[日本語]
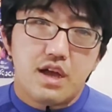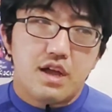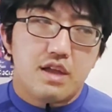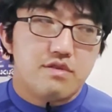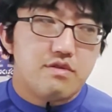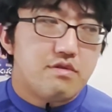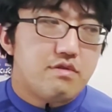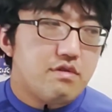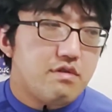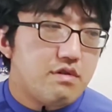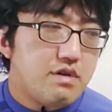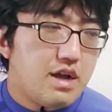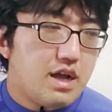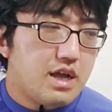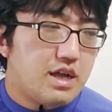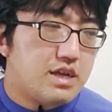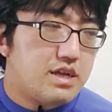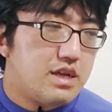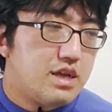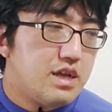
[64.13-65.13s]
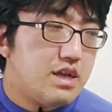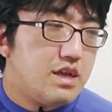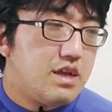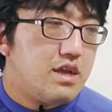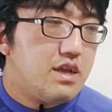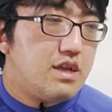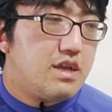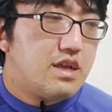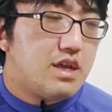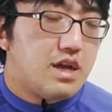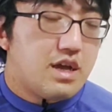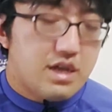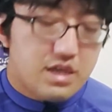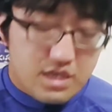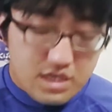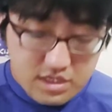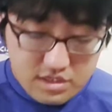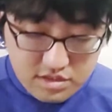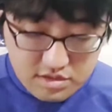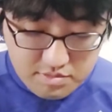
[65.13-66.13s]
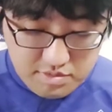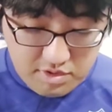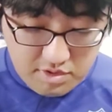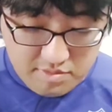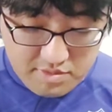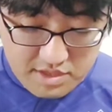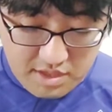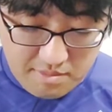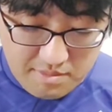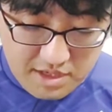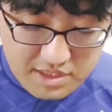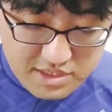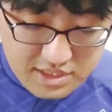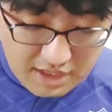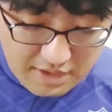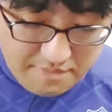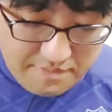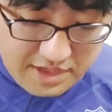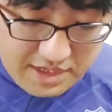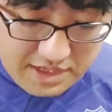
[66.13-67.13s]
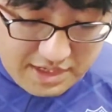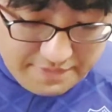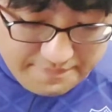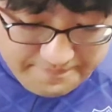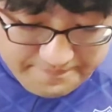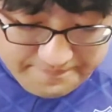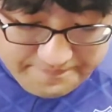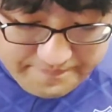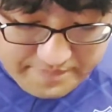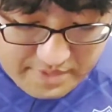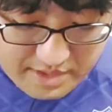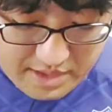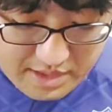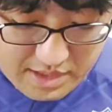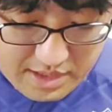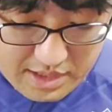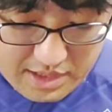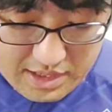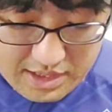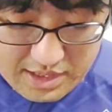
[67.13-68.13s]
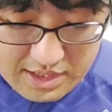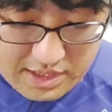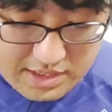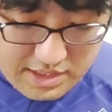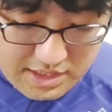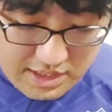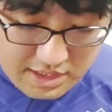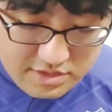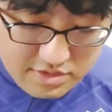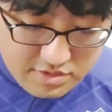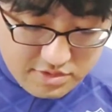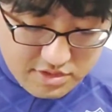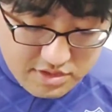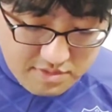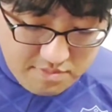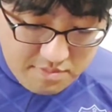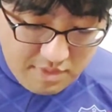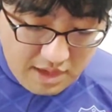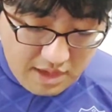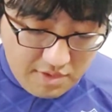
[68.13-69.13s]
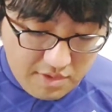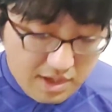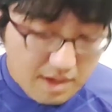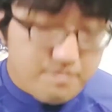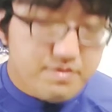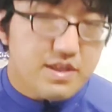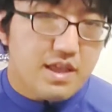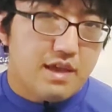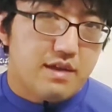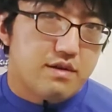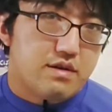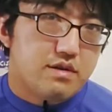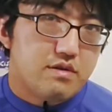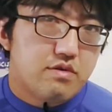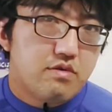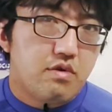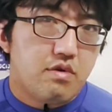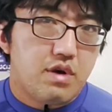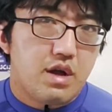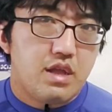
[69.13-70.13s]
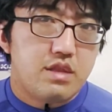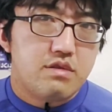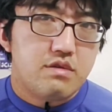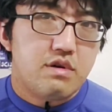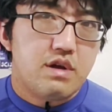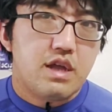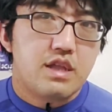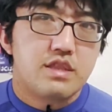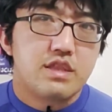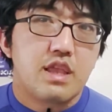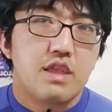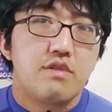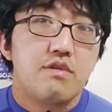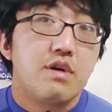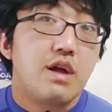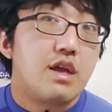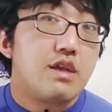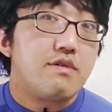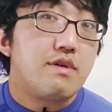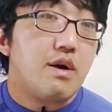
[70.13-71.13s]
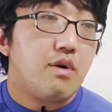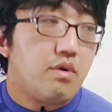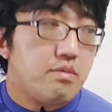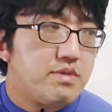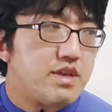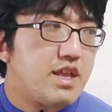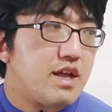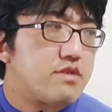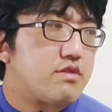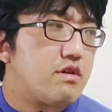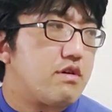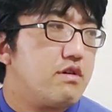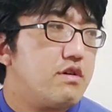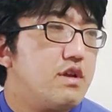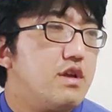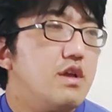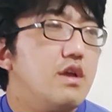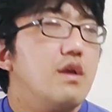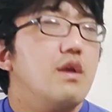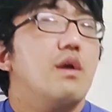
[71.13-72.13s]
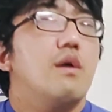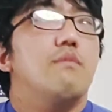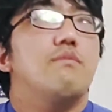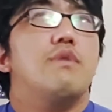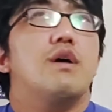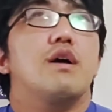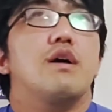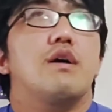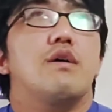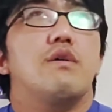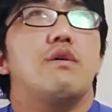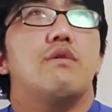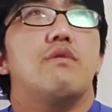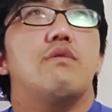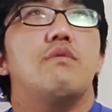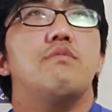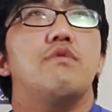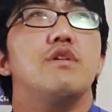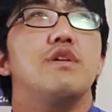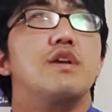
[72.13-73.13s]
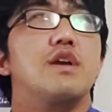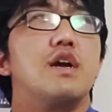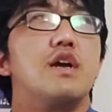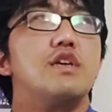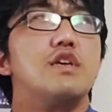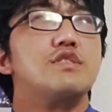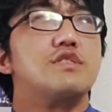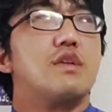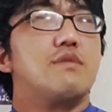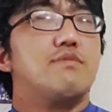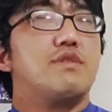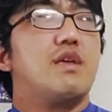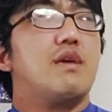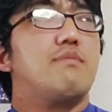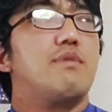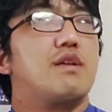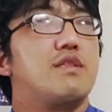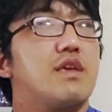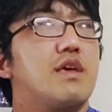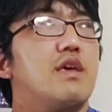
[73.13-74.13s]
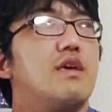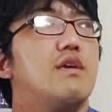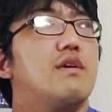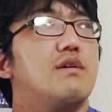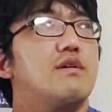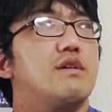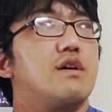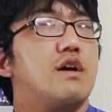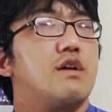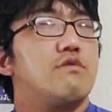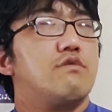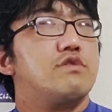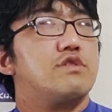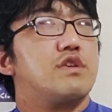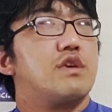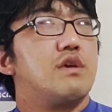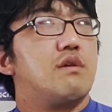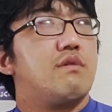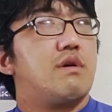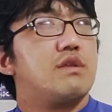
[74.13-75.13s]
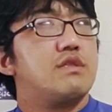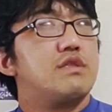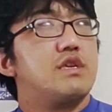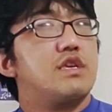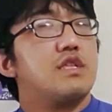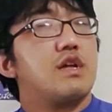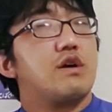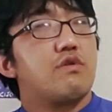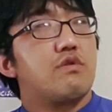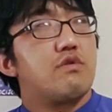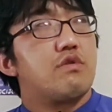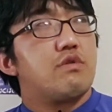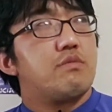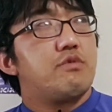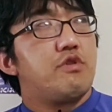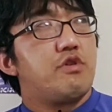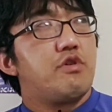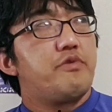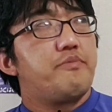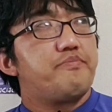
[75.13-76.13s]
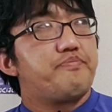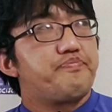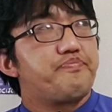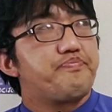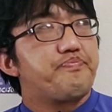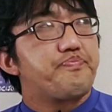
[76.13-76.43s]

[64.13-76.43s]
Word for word: あの後半いや、いい守備を見せました。まあ、やはりね、終身名誉キャプテン、後半の反転の鍵は近江だと。まあ、思い返してみればね、あの J1 にいた頃も、